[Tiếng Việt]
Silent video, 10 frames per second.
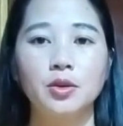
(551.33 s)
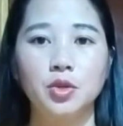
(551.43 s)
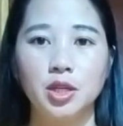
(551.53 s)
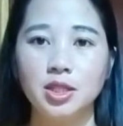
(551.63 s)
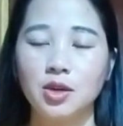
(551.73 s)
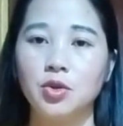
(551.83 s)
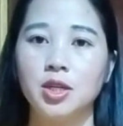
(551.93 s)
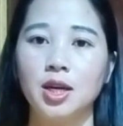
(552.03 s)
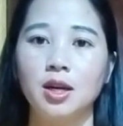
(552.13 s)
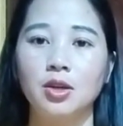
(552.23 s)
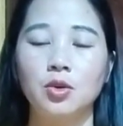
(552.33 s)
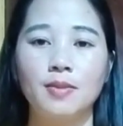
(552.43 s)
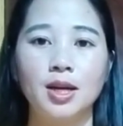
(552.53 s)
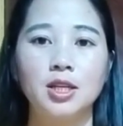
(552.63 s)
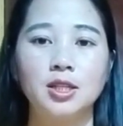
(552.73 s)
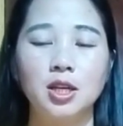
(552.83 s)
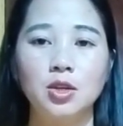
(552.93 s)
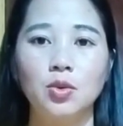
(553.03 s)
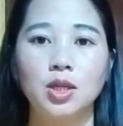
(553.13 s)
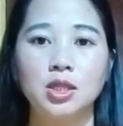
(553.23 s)
dù sĩ giàu sĩ là dù mà lý
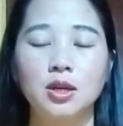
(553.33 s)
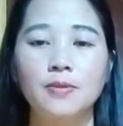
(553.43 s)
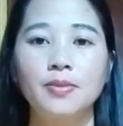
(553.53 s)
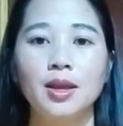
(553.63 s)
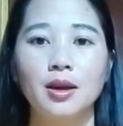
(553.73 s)
sĩ dù sư ở